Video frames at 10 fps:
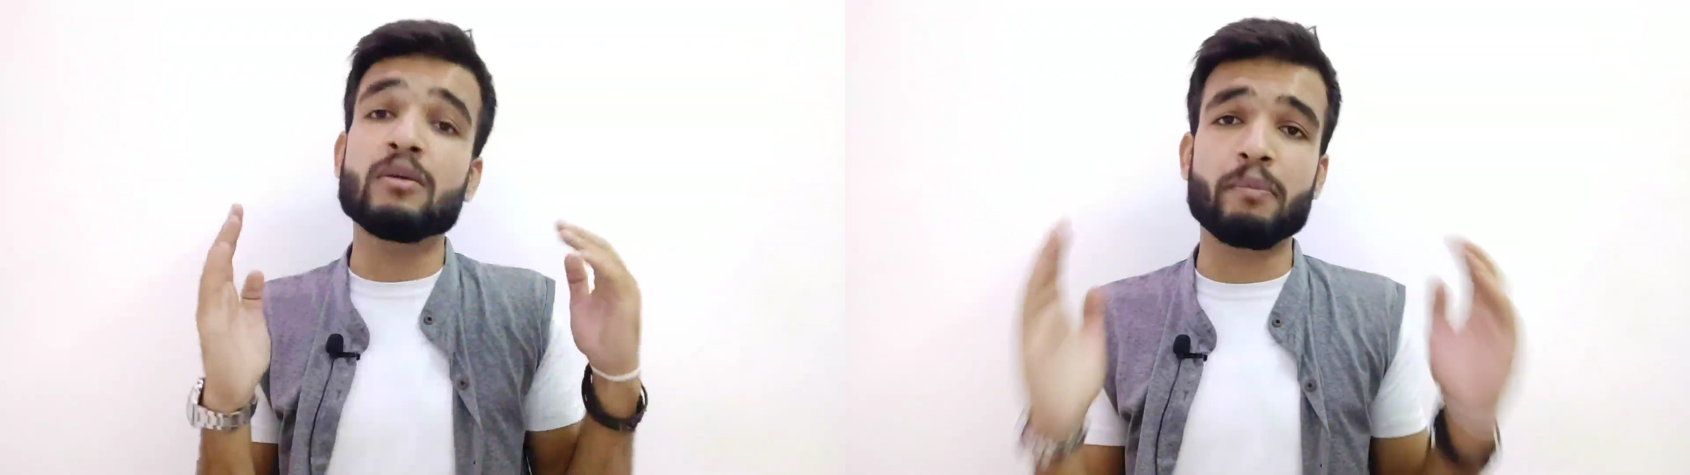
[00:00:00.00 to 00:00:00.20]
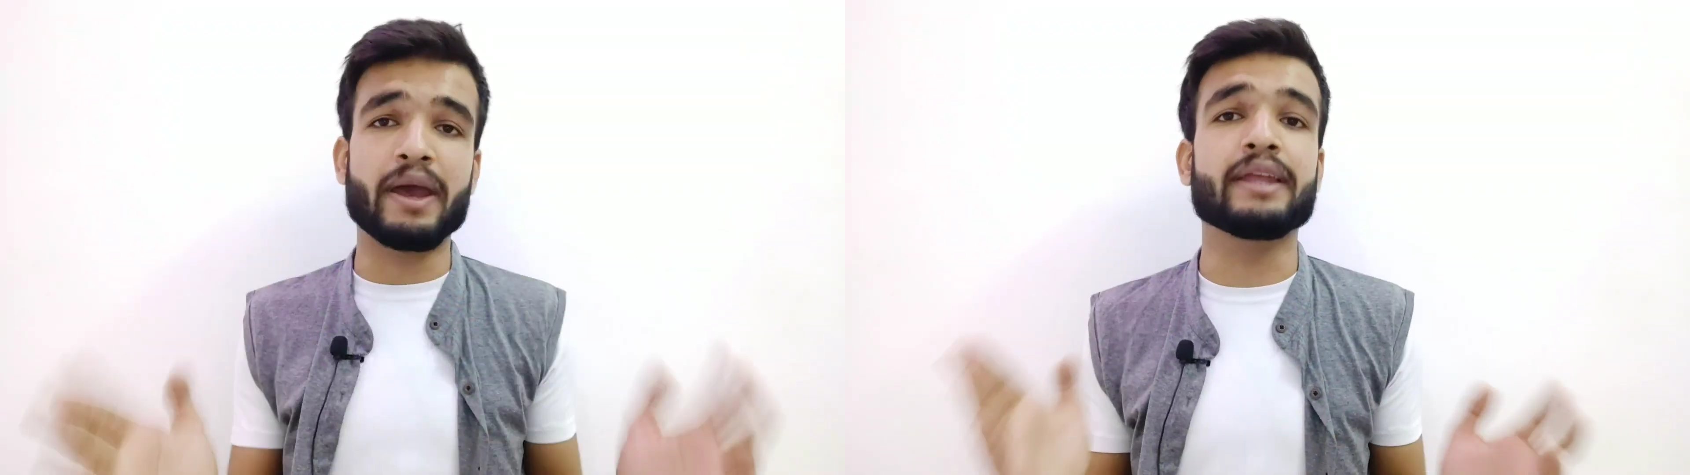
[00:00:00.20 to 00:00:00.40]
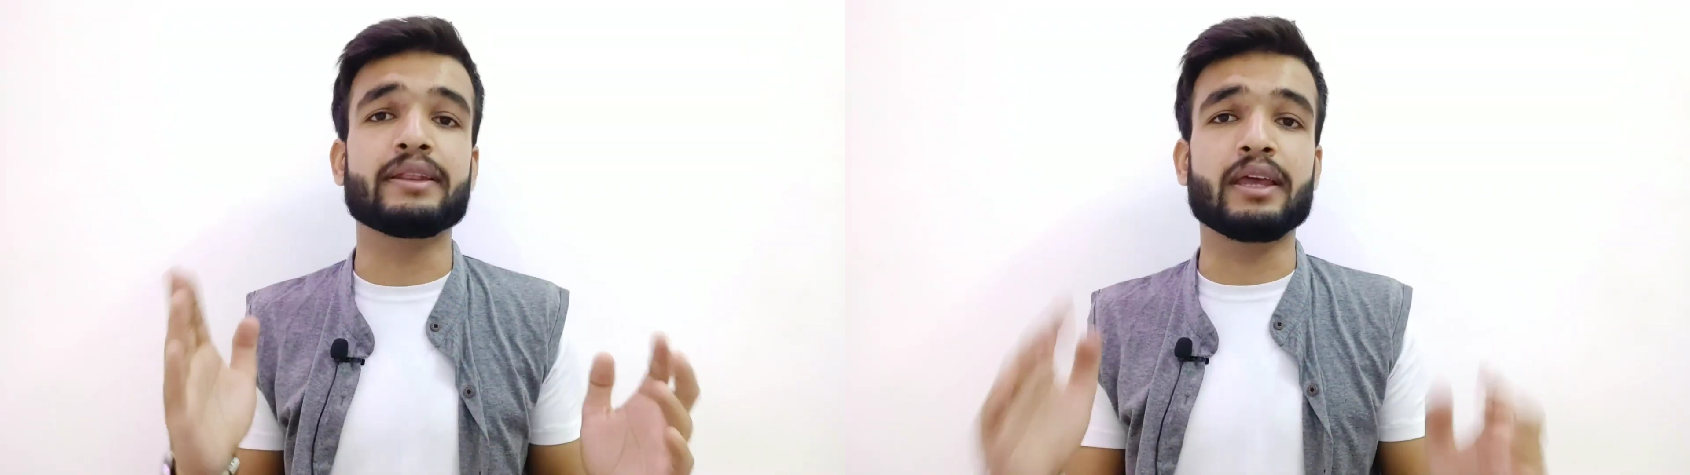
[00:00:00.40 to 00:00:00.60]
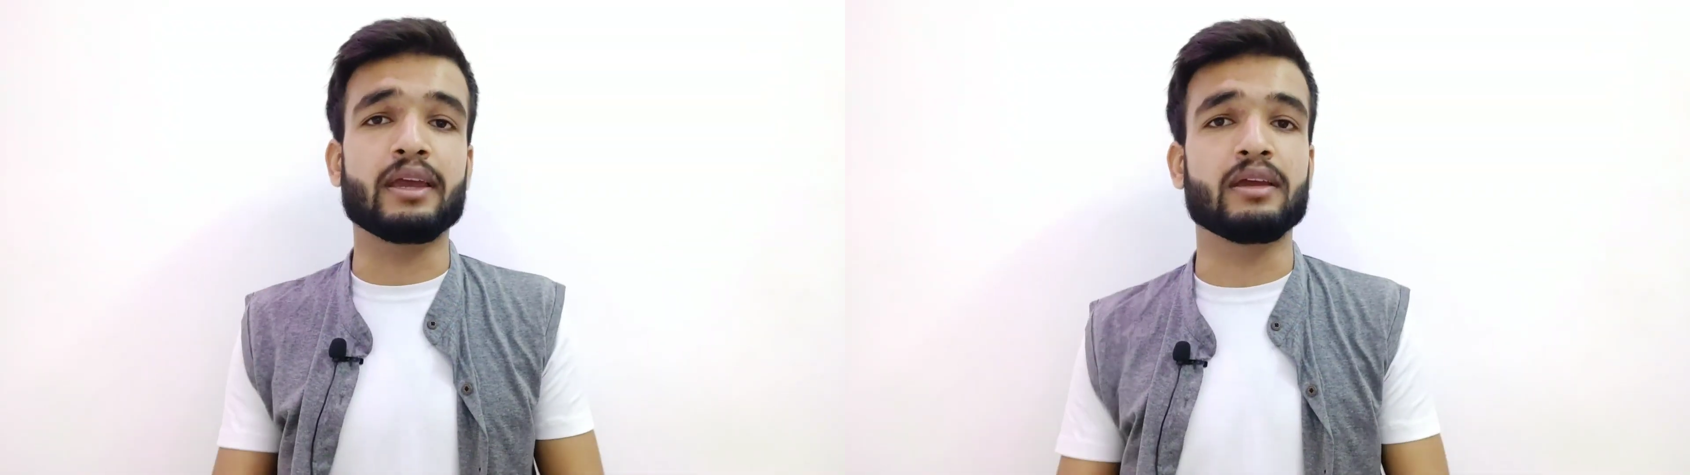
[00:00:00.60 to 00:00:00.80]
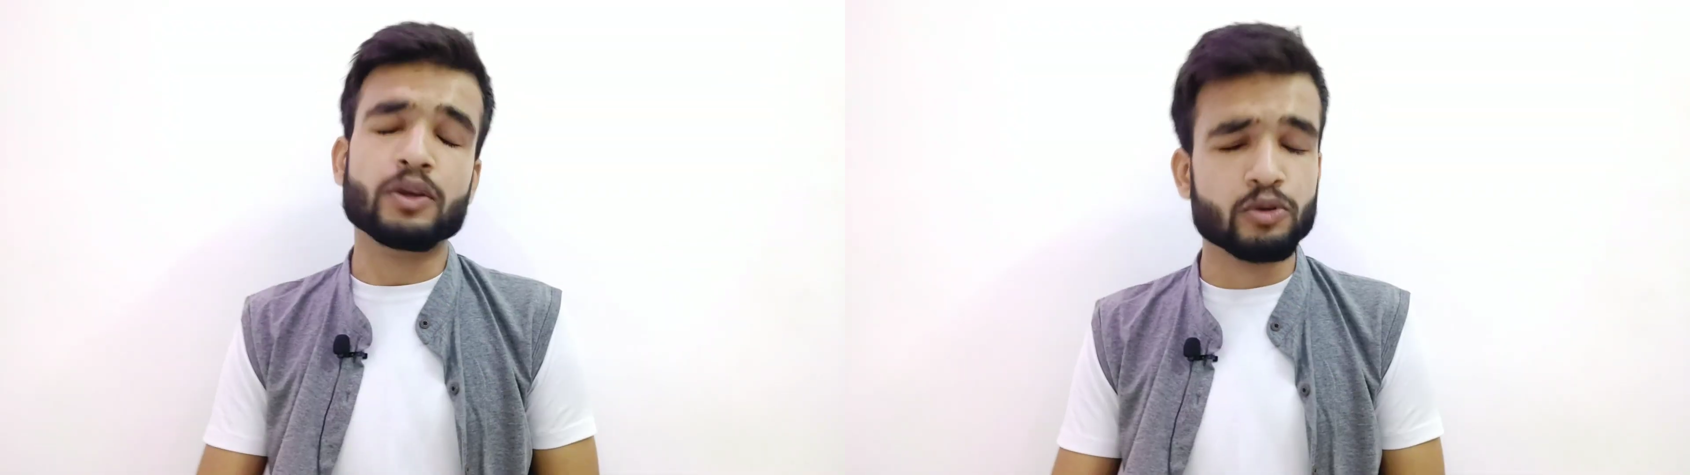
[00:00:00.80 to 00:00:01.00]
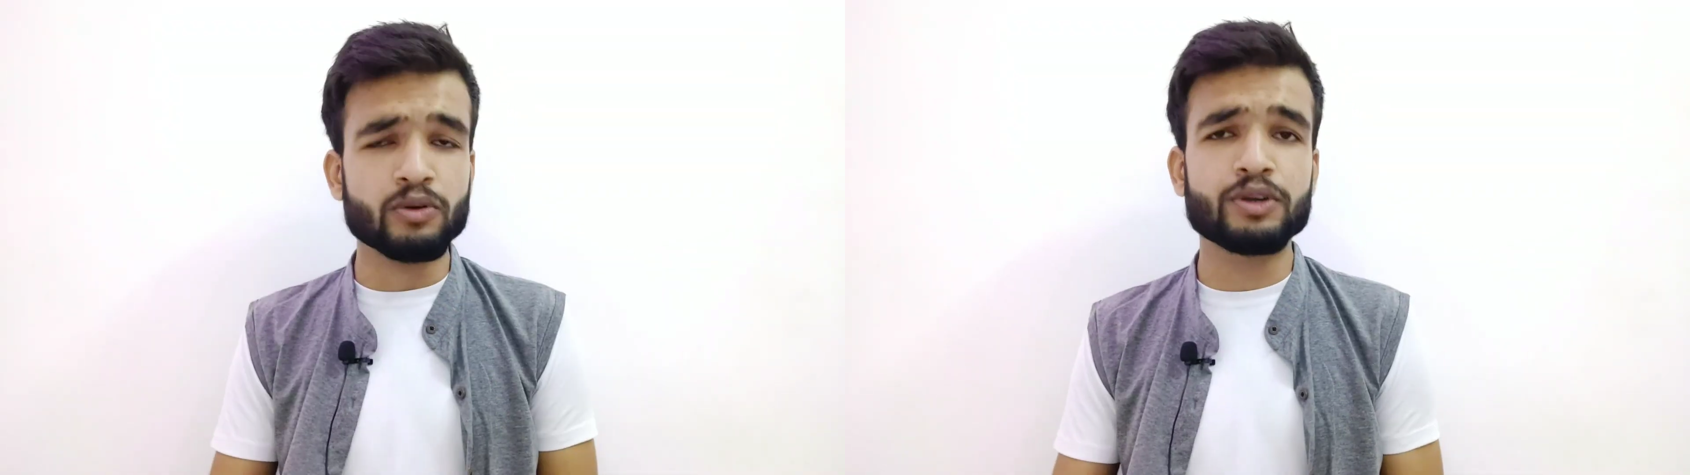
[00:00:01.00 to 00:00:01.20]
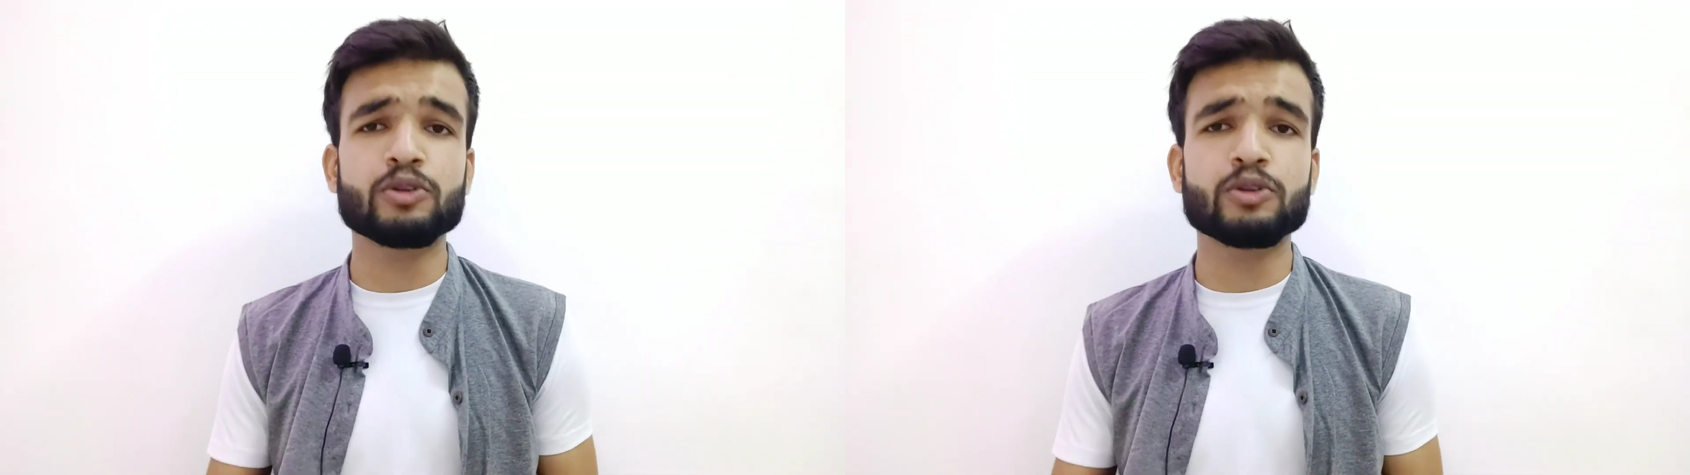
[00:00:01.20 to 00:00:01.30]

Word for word: पहनते हैं क्योंकि